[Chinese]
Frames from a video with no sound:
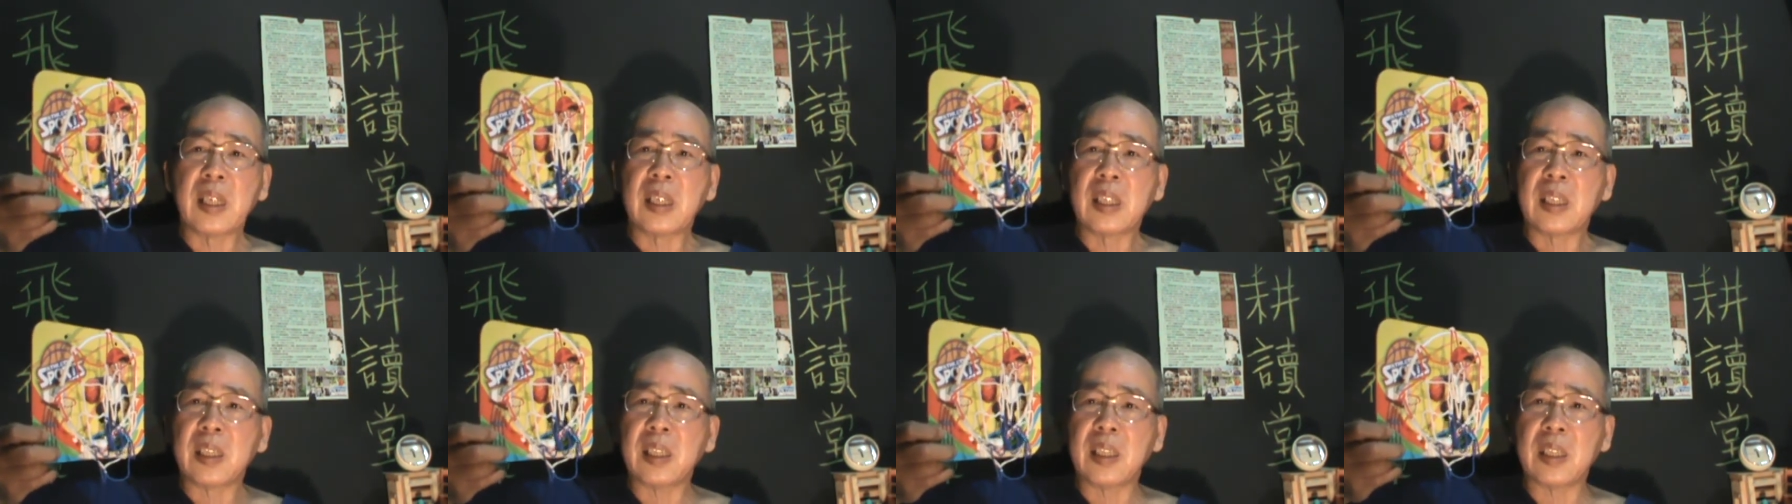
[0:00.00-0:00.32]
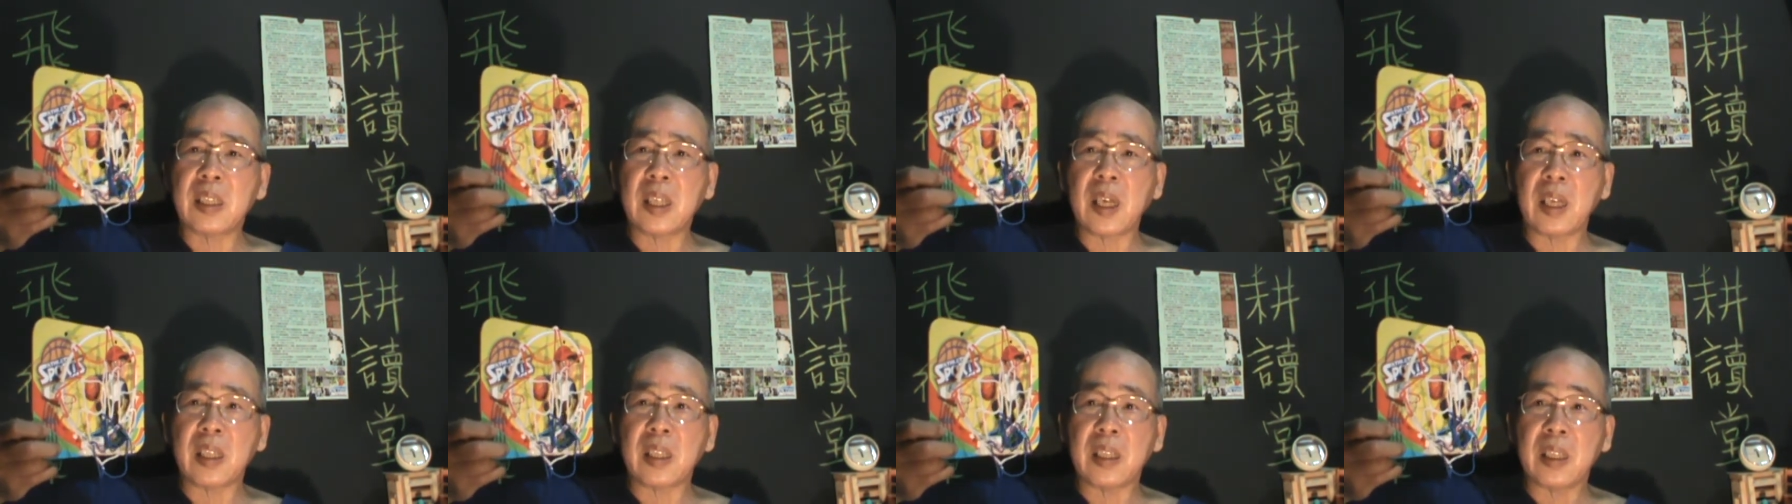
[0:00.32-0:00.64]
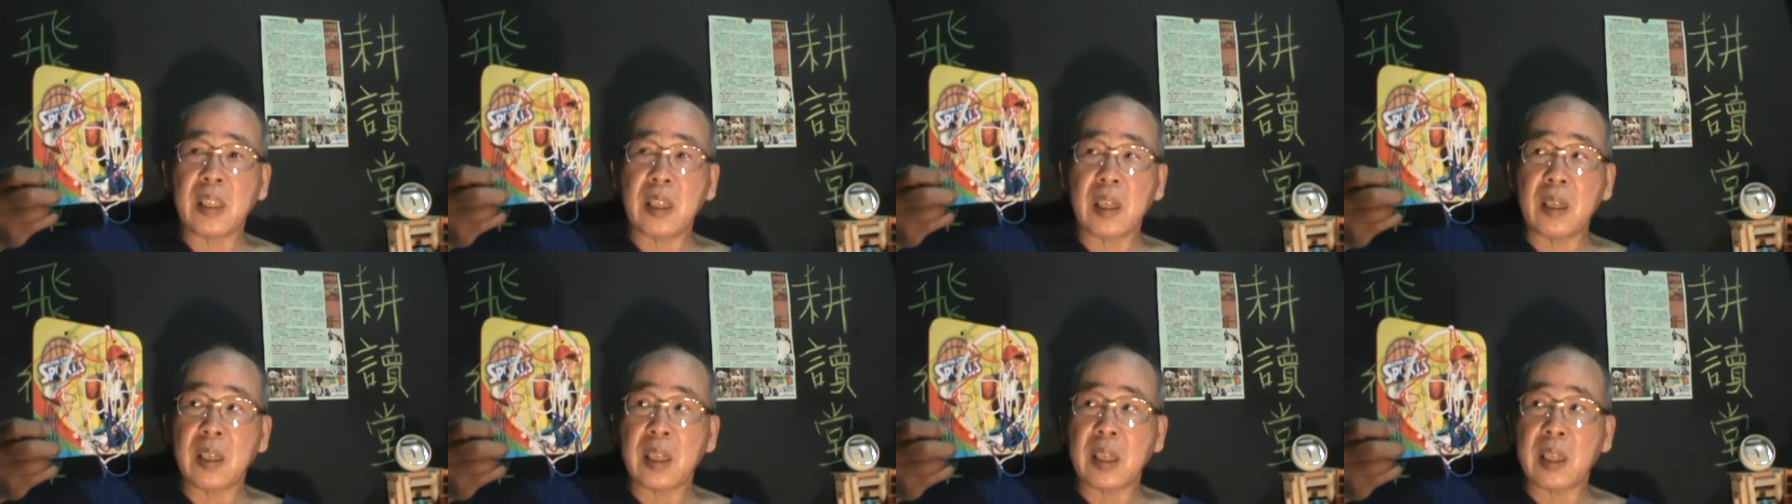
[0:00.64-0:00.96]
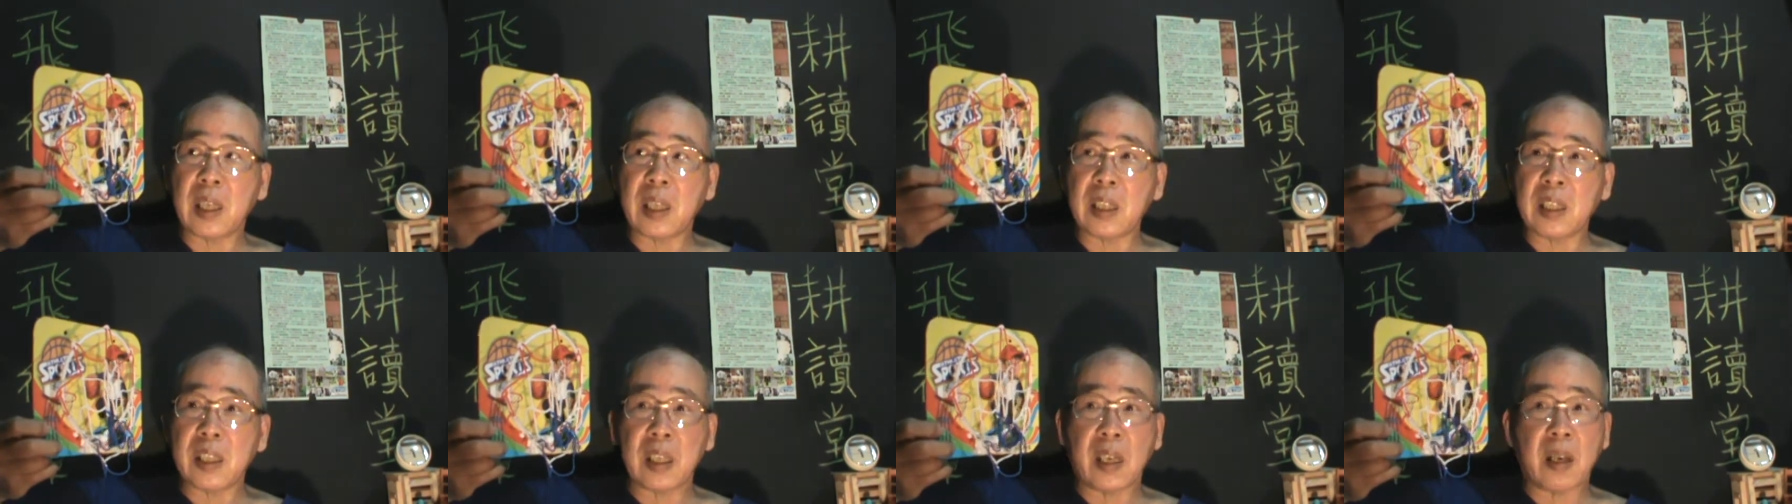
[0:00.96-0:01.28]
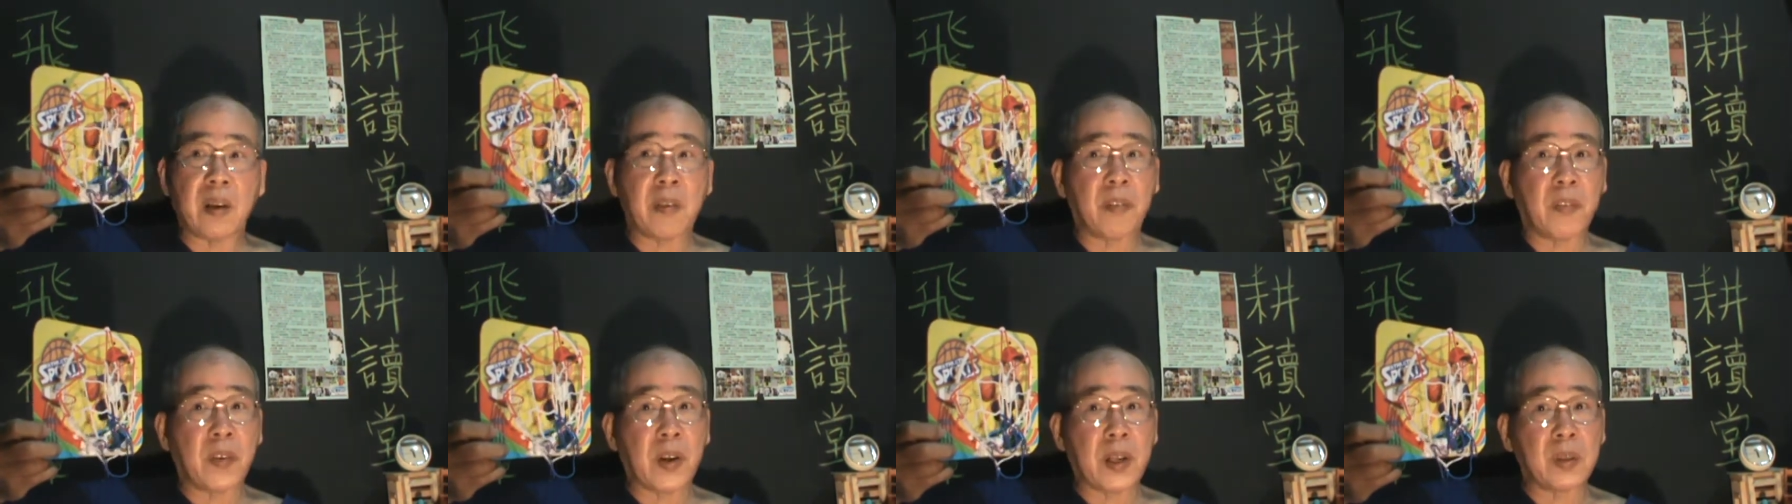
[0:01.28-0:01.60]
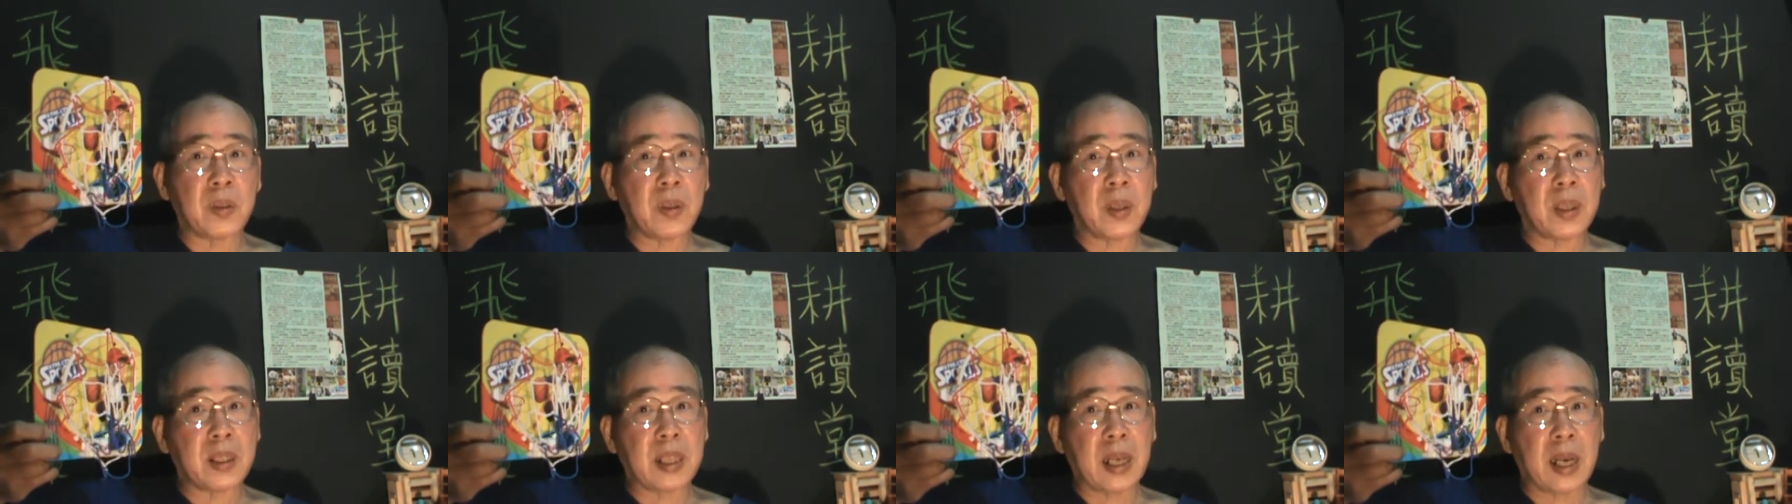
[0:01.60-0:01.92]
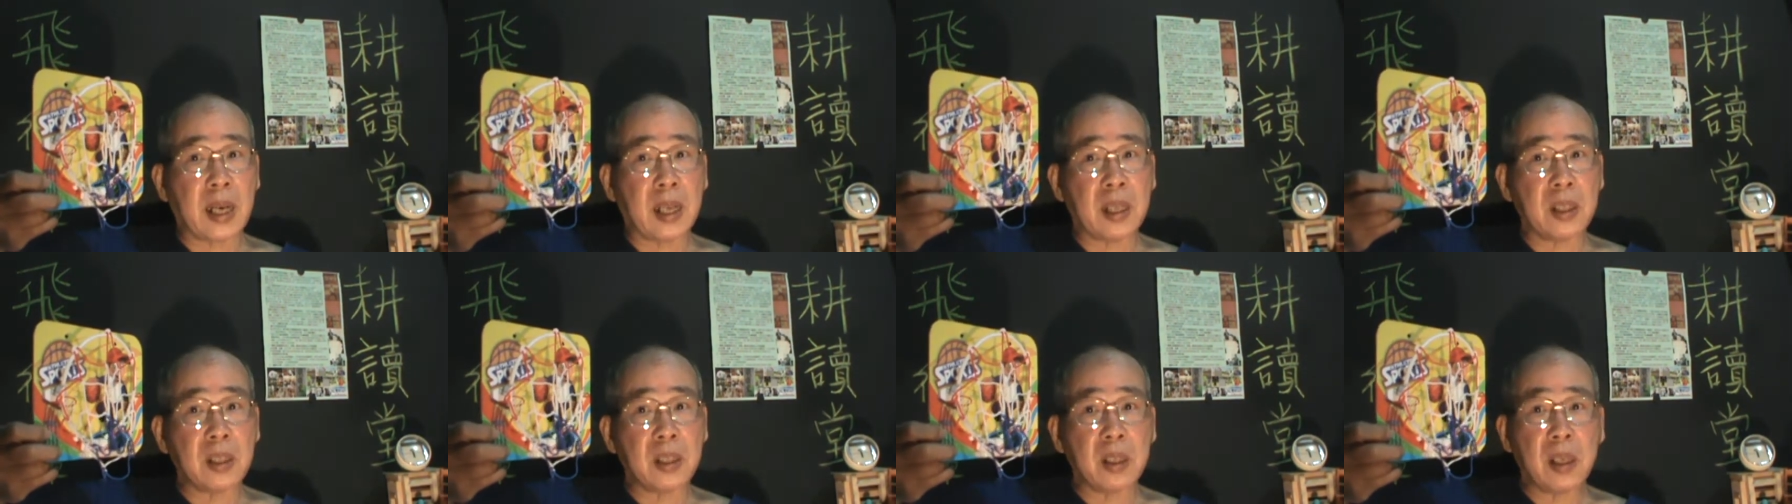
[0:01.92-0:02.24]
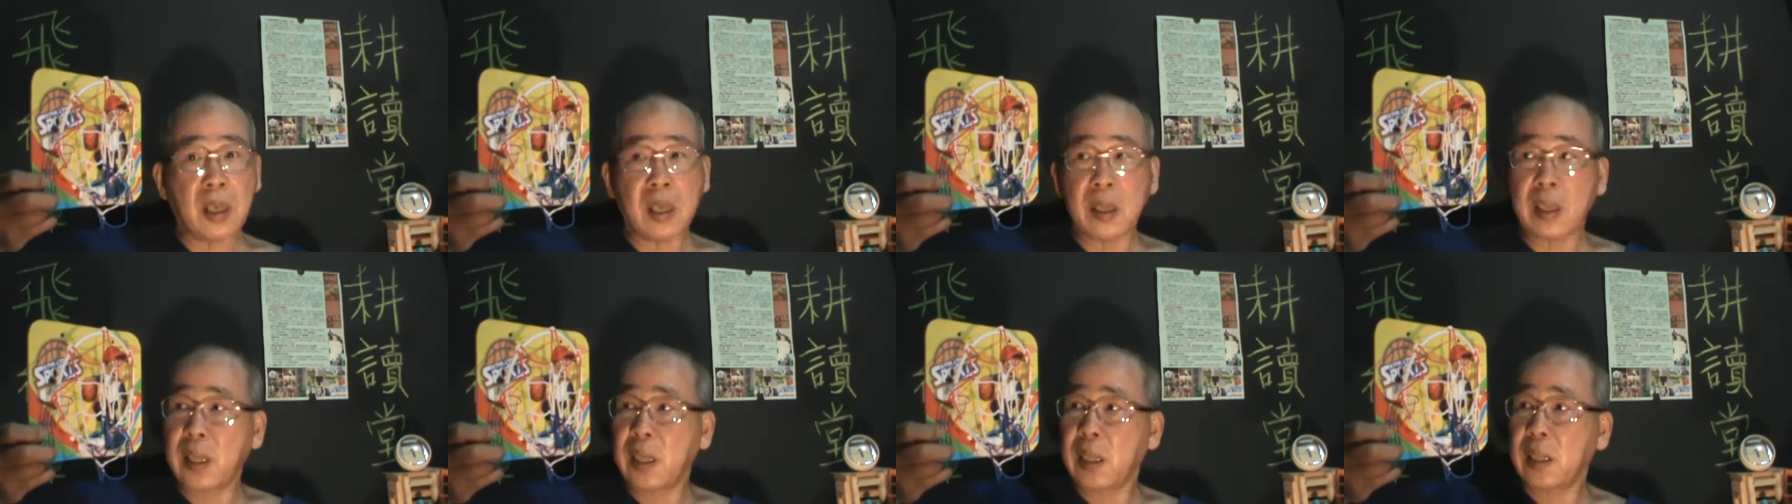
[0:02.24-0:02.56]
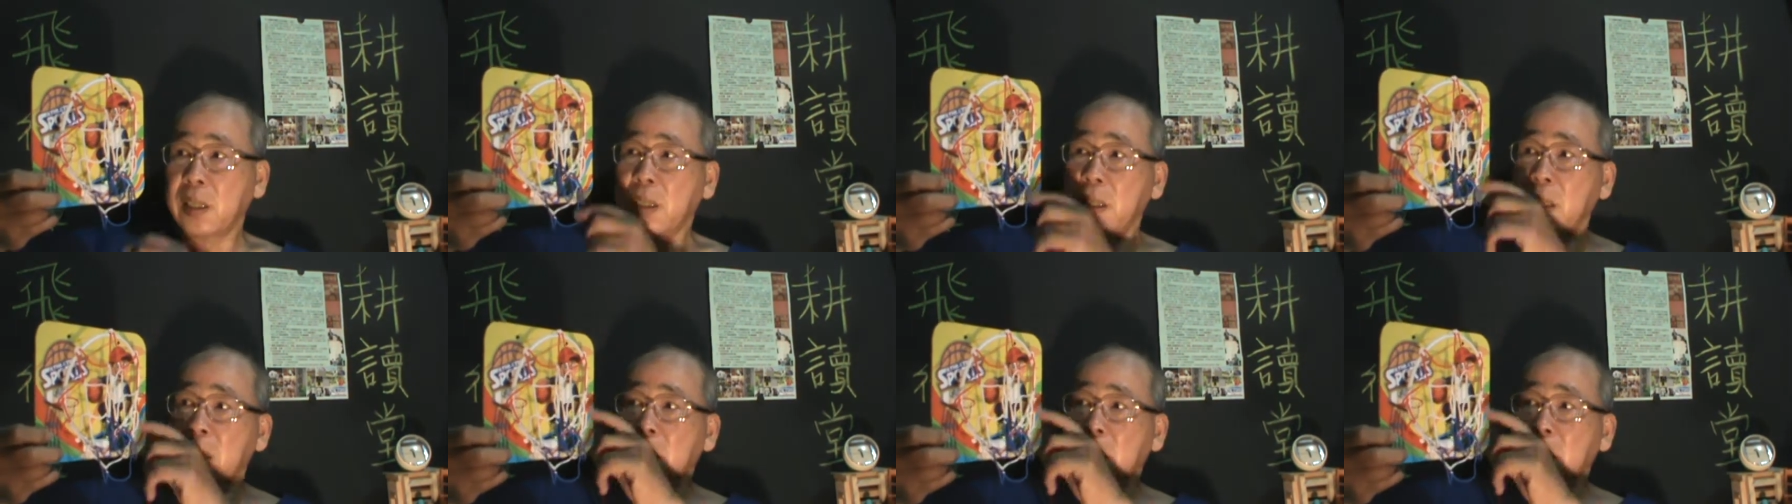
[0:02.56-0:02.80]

你要你人家既然反对打篮球，OK，